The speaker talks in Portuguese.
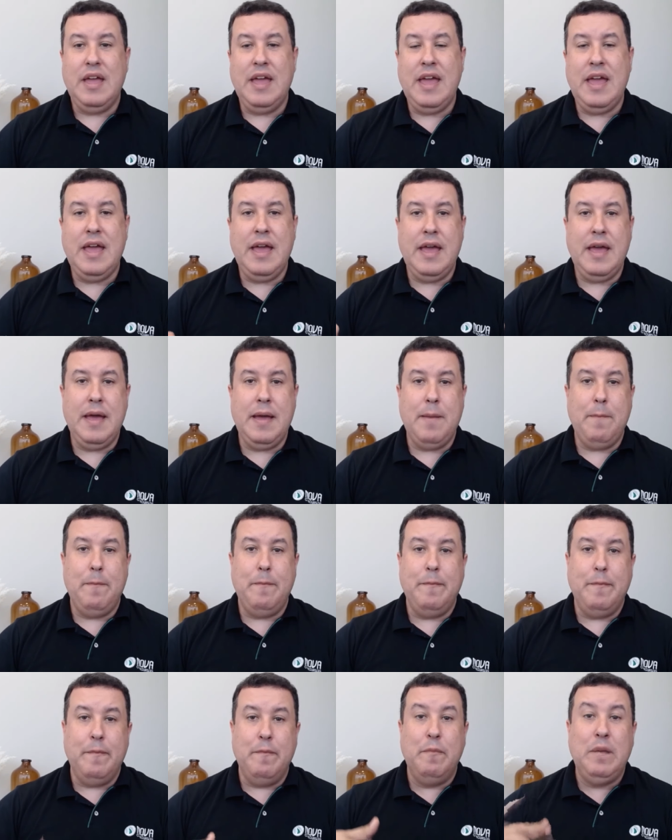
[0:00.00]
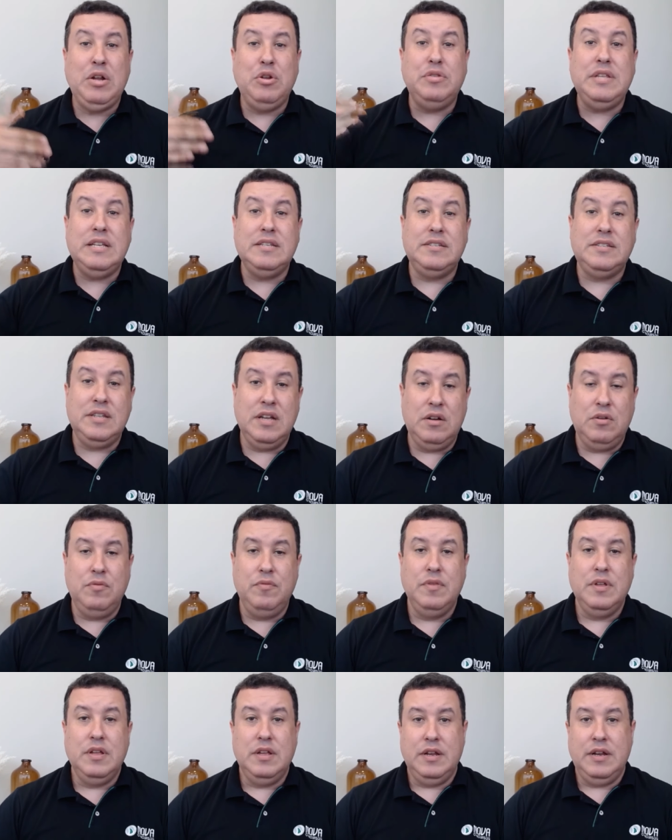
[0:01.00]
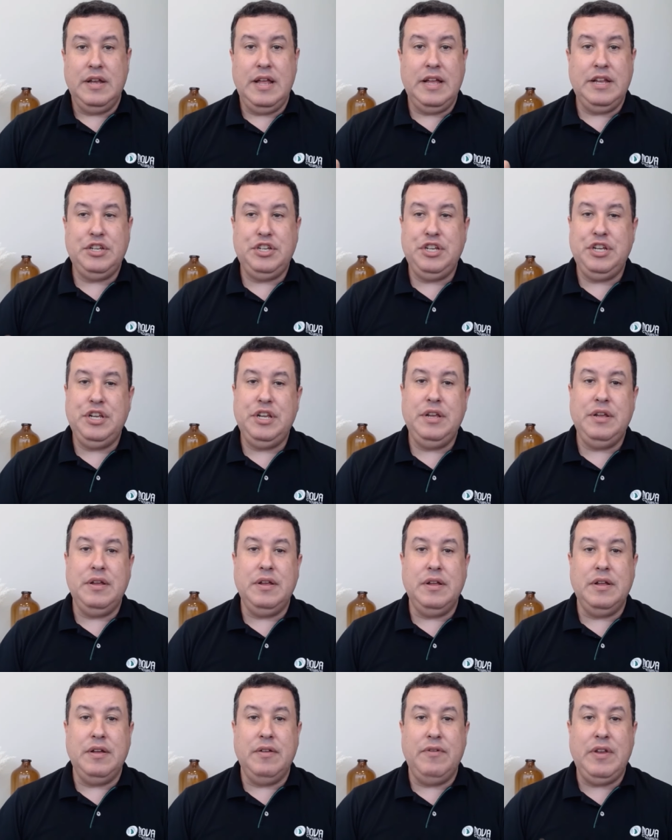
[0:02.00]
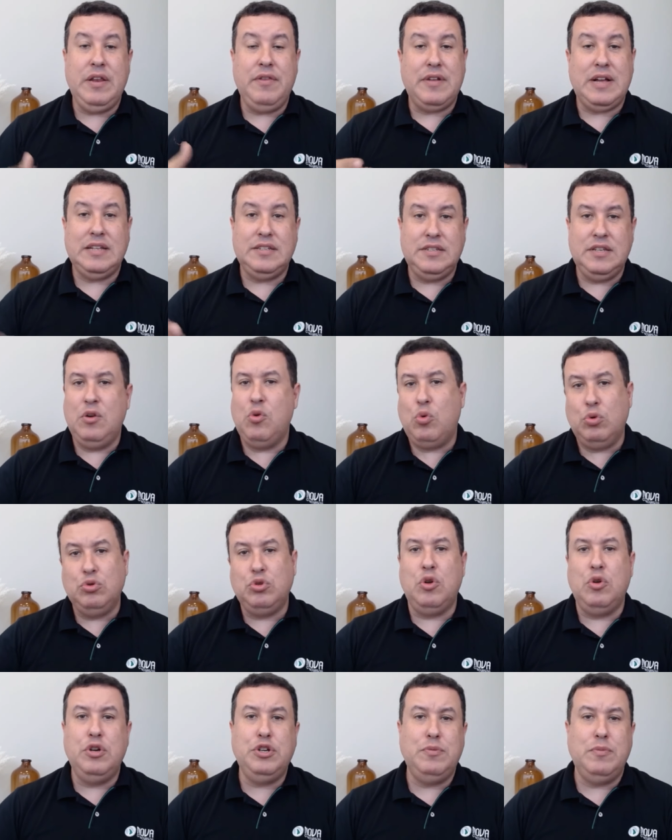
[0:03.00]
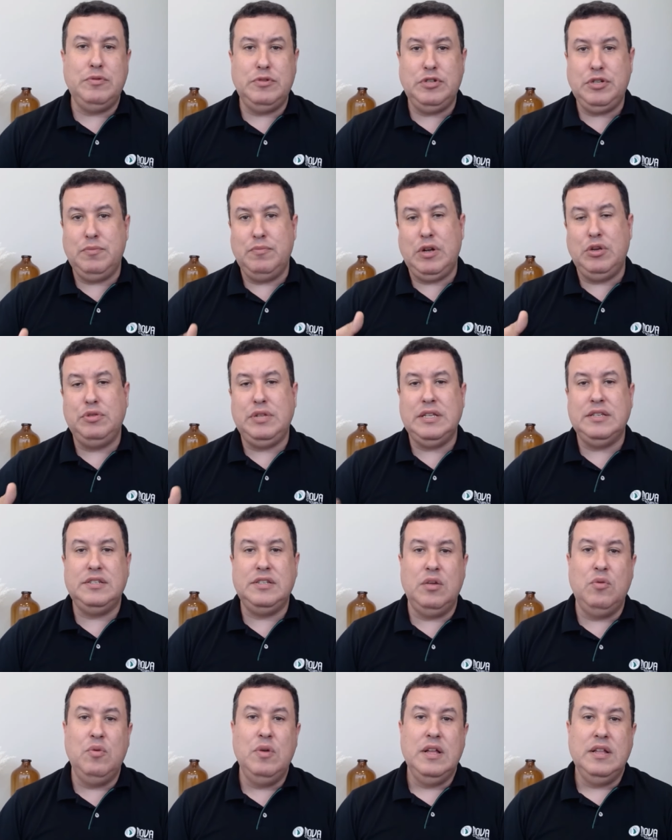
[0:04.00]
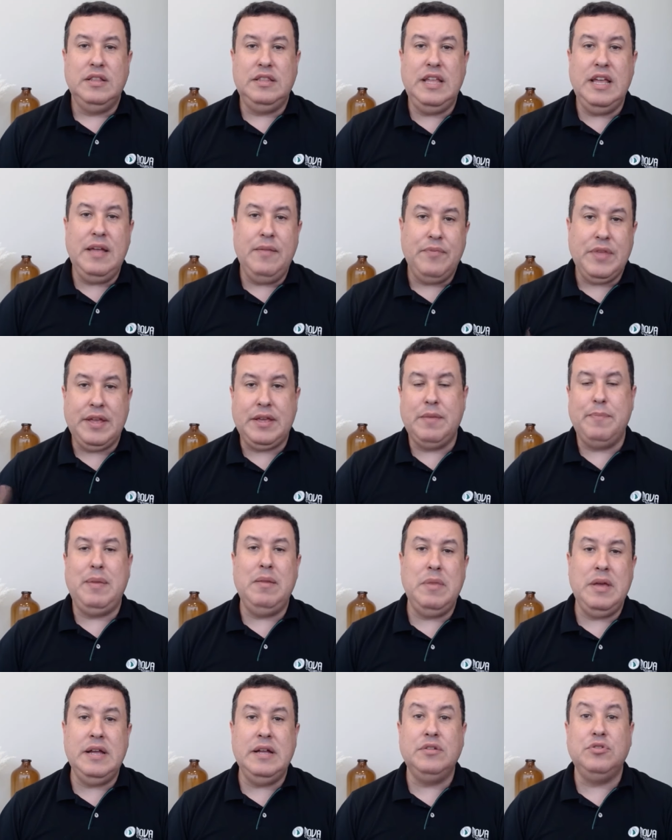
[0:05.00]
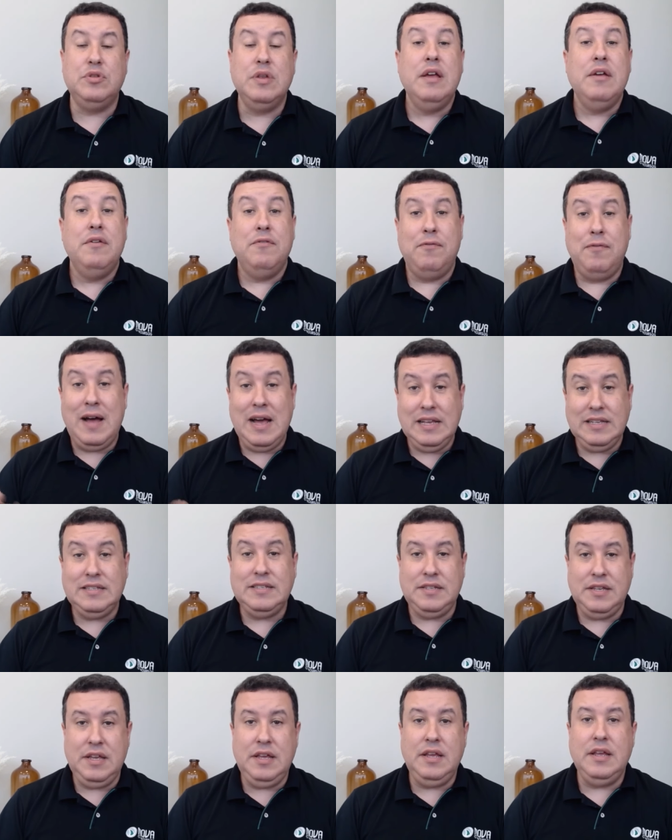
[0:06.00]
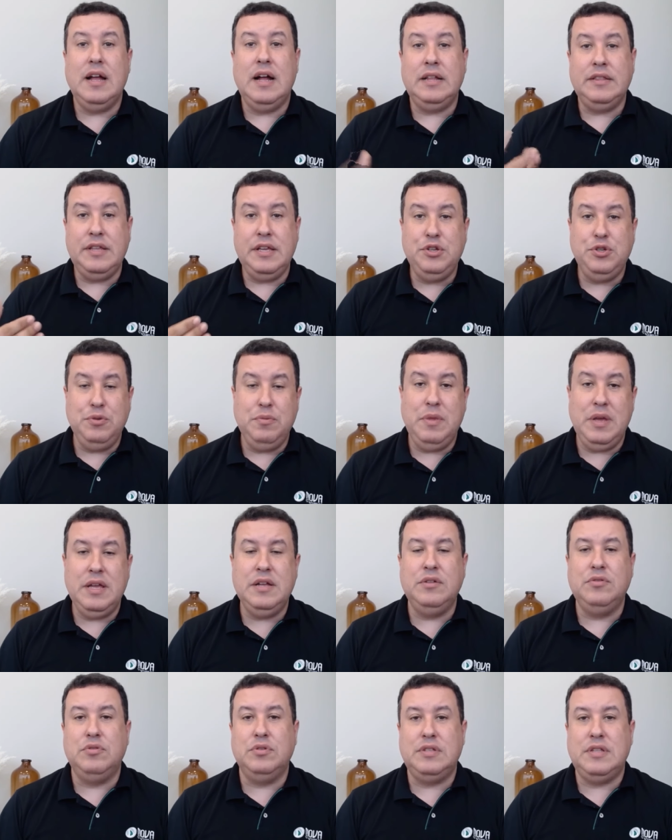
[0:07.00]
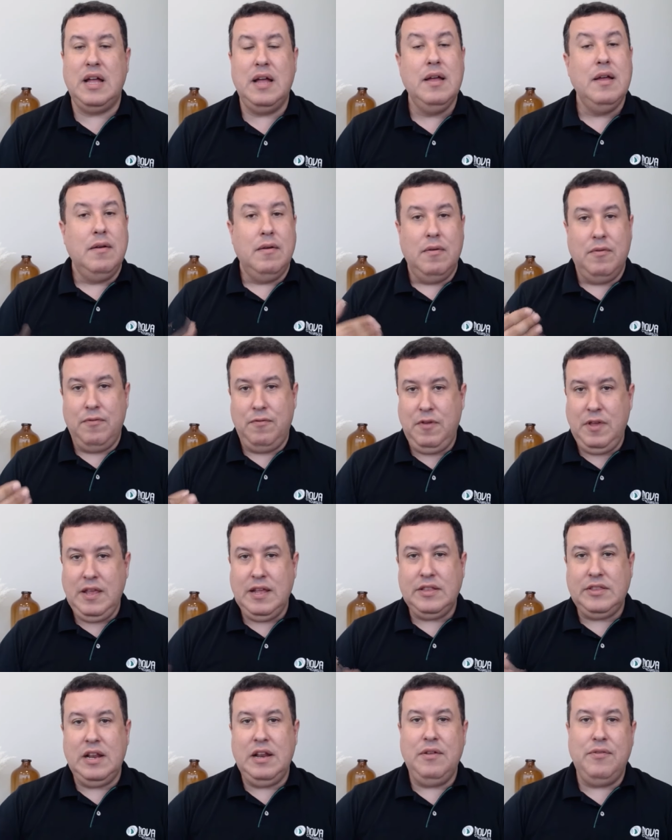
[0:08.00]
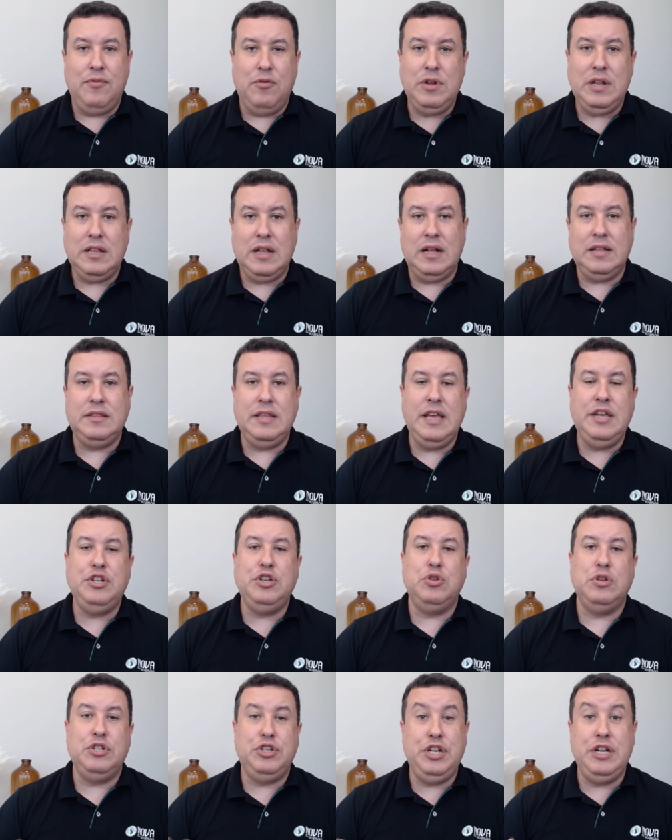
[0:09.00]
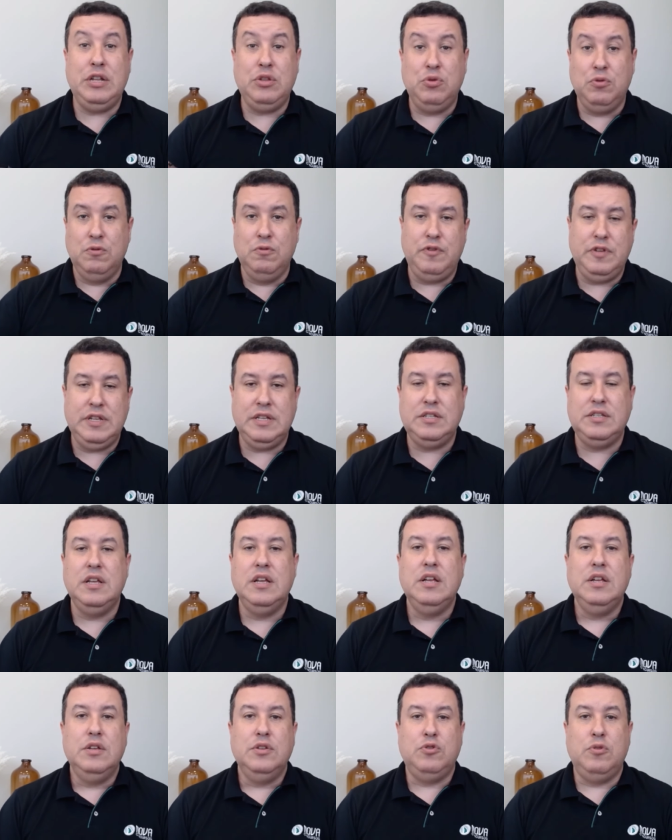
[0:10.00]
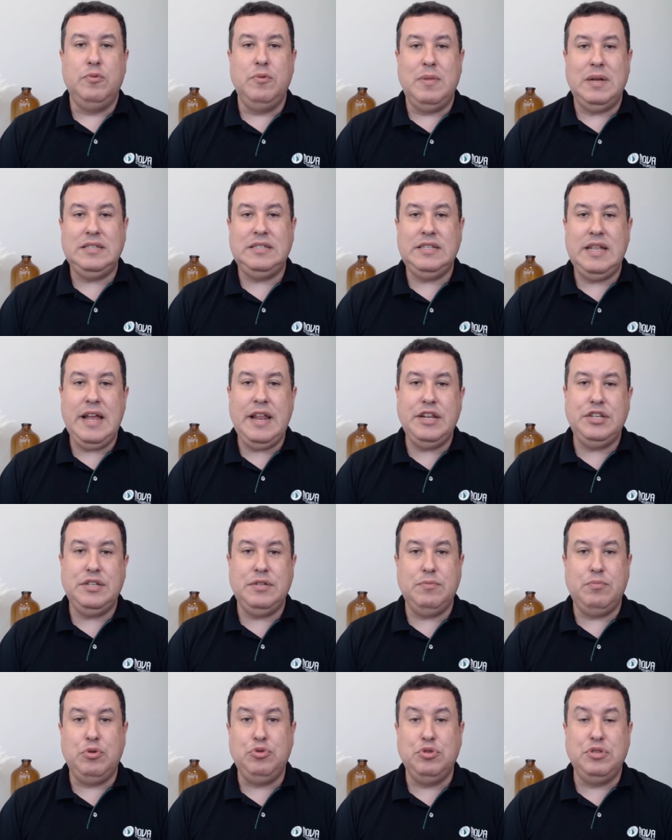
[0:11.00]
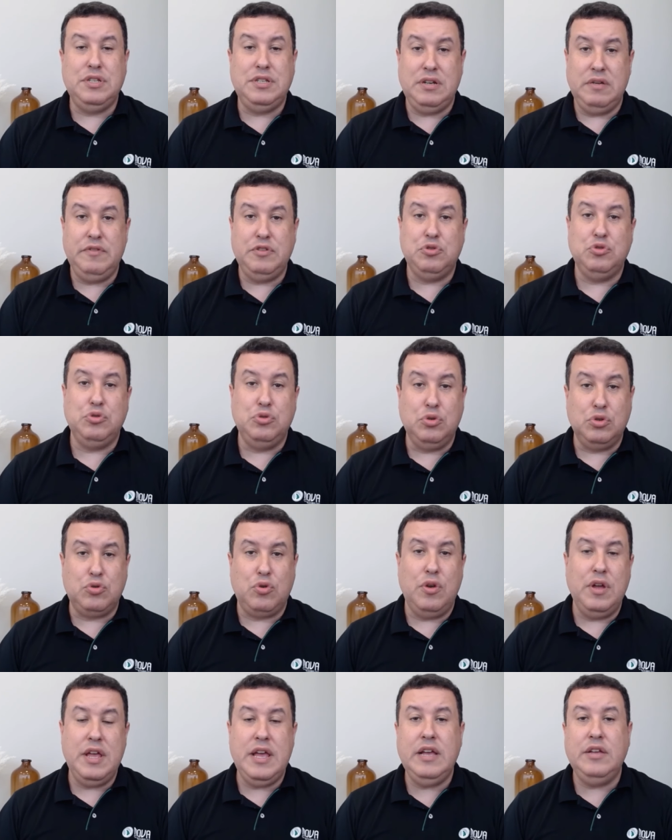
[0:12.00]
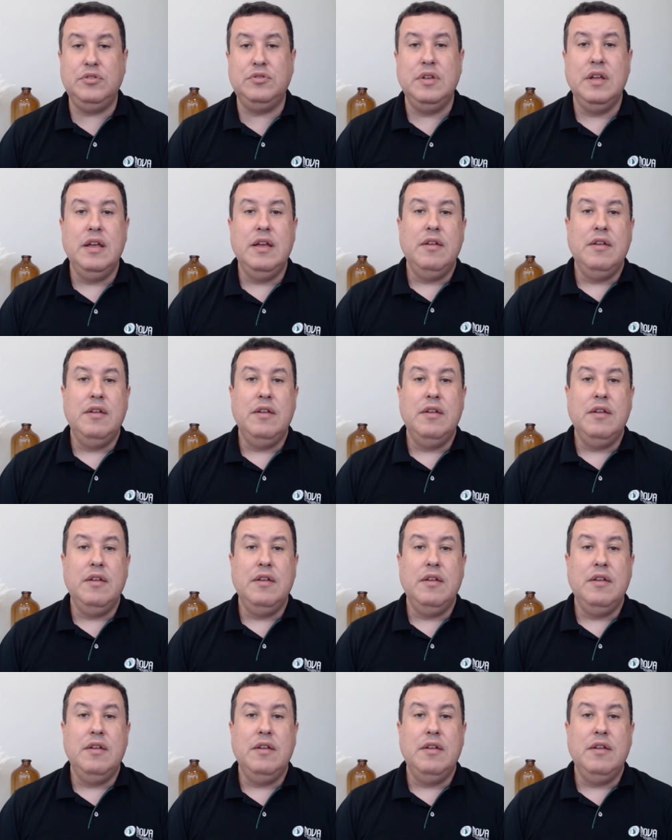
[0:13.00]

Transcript: é, manutenção né, de eh, verificação, controle de, manutenção de equipamentos, faz sim atendimentos, tá? Via telefone, atende, tira dúvidas sobre uma série de produtos e serviços dos Correios,